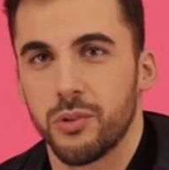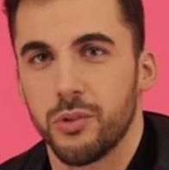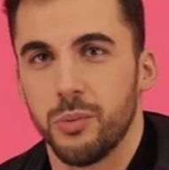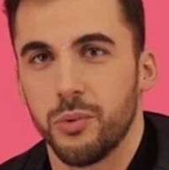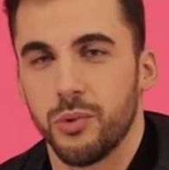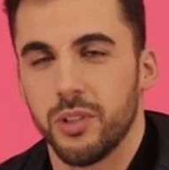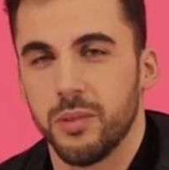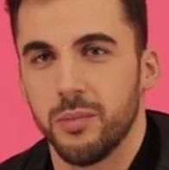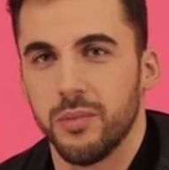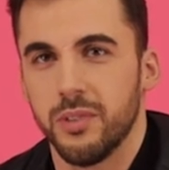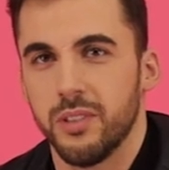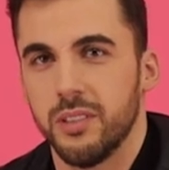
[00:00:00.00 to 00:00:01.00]
osób,
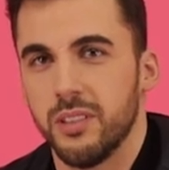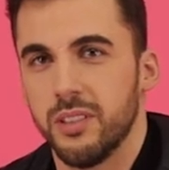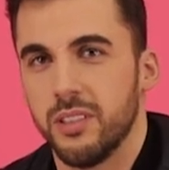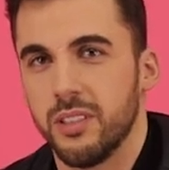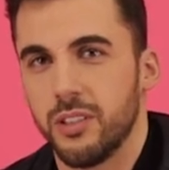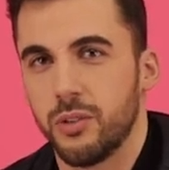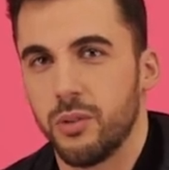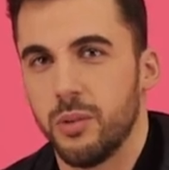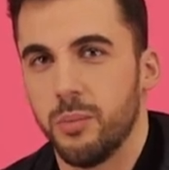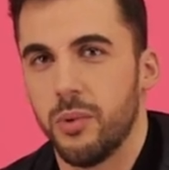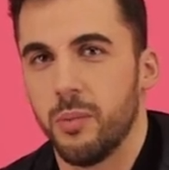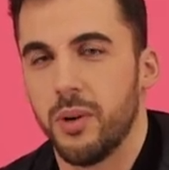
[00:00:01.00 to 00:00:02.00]
którym, e,
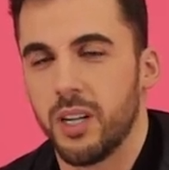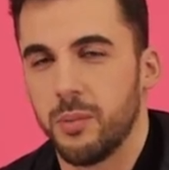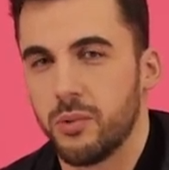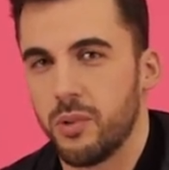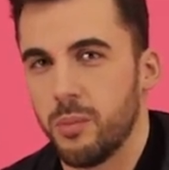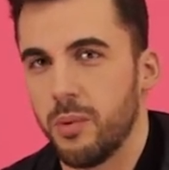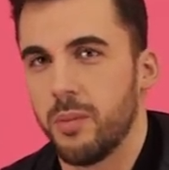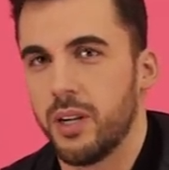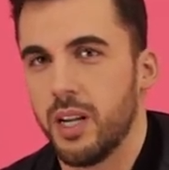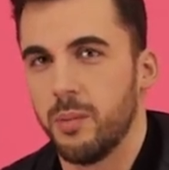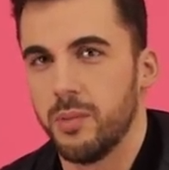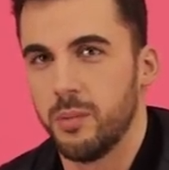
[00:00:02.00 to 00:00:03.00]
którym pomagam, którym
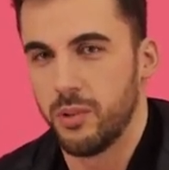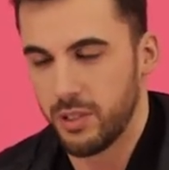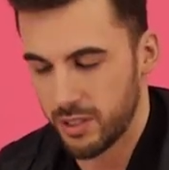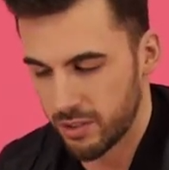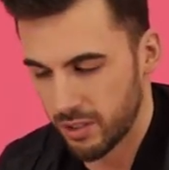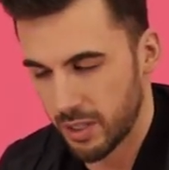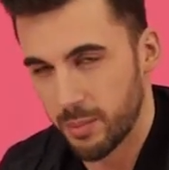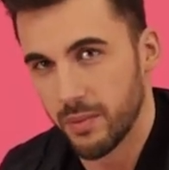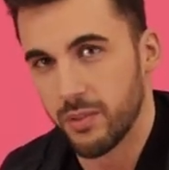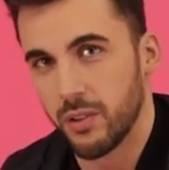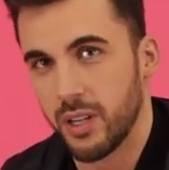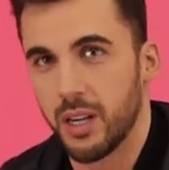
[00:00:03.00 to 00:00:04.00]
pomagamy, bo jest to na
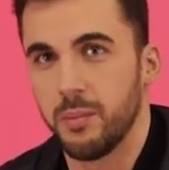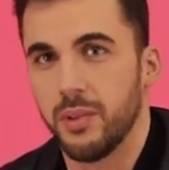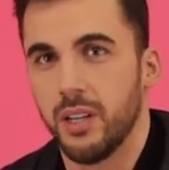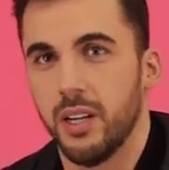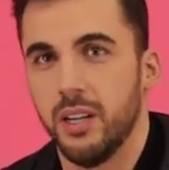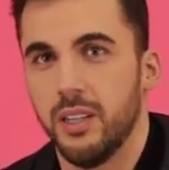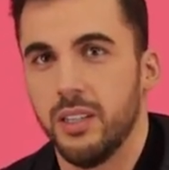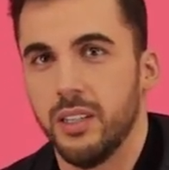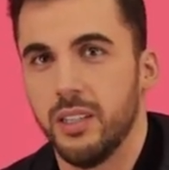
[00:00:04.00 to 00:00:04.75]
pewno Gambia,